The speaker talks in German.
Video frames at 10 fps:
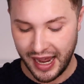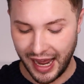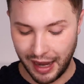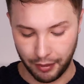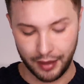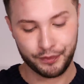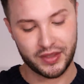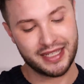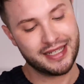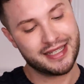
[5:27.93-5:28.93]
Aber
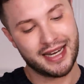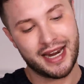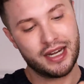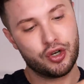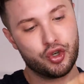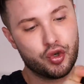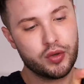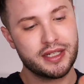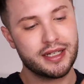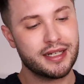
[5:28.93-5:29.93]
das ist ein
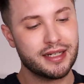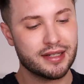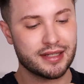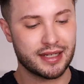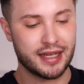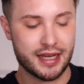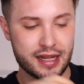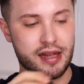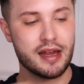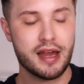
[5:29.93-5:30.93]
durchsichtiges Gel,